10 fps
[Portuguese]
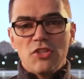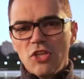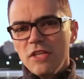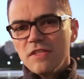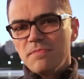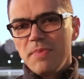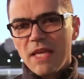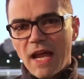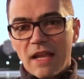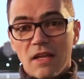te
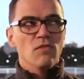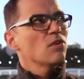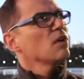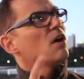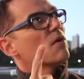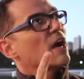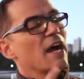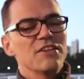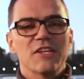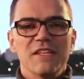inspirar. Vou colocar um
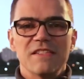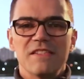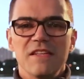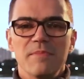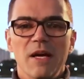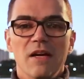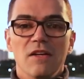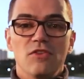card aqui em cima